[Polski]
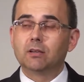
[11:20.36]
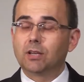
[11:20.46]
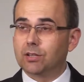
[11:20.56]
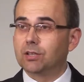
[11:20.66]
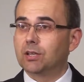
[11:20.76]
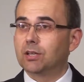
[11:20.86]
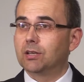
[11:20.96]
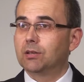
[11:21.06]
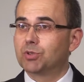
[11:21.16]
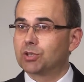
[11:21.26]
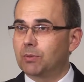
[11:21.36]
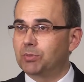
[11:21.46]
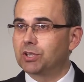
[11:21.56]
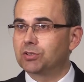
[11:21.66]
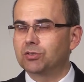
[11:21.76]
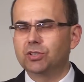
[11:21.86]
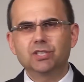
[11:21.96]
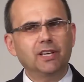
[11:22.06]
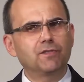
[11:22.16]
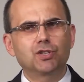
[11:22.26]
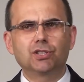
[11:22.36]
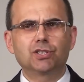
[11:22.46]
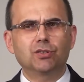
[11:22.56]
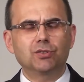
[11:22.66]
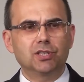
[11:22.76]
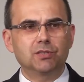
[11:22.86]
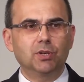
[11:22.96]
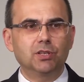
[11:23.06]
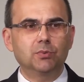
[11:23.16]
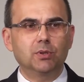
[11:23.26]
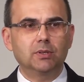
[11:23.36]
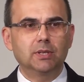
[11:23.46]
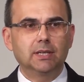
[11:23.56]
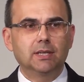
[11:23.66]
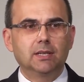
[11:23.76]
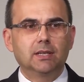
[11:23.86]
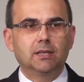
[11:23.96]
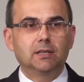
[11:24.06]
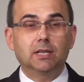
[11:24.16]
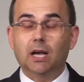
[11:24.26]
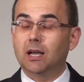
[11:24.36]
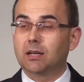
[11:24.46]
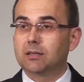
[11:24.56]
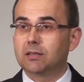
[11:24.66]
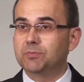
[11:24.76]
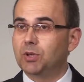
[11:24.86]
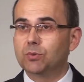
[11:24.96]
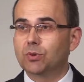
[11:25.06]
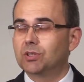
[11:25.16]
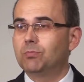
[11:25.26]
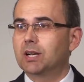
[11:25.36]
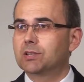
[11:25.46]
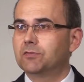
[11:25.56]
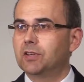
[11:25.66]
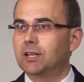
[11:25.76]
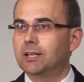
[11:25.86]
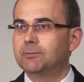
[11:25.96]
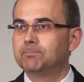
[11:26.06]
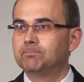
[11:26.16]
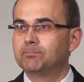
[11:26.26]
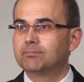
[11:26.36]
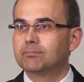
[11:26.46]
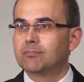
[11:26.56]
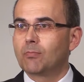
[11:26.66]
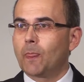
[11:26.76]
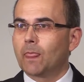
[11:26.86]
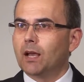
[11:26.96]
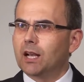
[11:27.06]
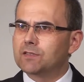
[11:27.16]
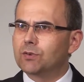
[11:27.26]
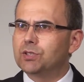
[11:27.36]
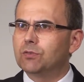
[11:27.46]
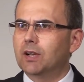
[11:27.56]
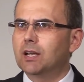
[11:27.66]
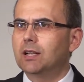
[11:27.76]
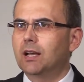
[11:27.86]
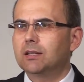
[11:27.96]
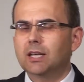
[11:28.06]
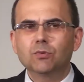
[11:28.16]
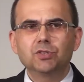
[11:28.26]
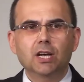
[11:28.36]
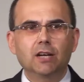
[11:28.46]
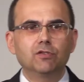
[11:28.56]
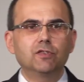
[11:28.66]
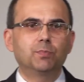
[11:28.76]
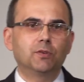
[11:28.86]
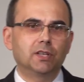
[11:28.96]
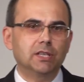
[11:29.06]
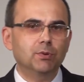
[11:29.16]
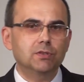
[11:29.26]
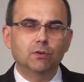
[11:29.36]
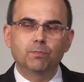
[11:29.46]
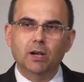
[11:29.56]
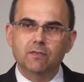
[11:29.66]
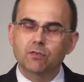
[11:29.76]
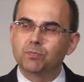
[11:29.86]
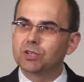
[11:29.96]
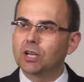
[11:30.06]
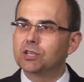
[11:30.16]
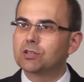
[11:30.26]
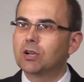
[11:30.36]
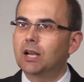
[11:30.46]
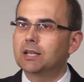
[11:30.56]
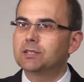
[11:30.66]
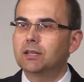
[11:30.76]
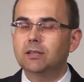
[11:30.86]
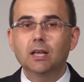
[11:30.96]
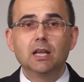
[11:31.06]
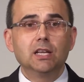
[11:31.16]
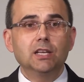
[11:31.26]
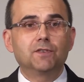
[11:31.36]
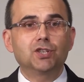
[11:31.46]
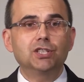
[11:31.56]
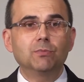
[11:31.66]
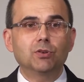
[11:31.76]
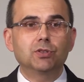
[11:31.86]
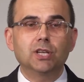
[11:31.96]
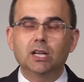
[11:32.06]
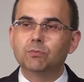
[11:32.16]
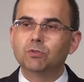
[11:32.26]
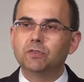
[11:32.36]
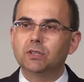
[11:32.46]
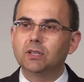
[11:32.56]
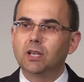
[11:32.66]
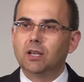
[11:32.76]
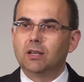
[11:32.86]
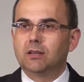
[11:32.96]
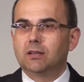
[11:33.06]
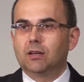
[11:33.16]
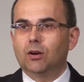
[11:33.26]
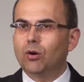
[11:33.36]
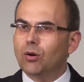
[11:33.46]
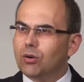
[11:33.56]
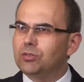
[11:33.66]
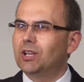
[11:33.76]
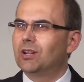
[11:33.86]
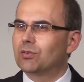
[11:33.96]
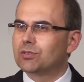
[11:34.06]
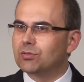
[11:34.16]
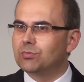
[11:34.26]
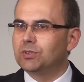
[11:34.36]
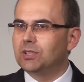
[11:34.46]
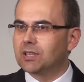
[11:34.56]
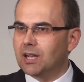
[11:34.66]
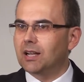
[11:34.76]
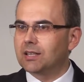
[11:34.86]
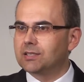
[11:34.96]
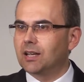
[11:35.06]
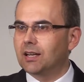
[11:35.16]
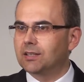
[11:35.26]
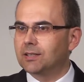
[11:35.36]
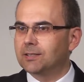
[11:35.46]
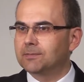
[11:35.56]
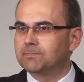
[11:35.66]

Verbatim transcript: Kiedy przyszła pięćdziesiątnica, wszystko się zmieniło. Tak, zmieniło się bardzo wiele. Ale zwróćcie uwagę na taką ciekawą wypowiedź. Apostoł Paweł pisze list do Galacjan i w trzecim rozdziale mówi: O nierozumni Galacjanie,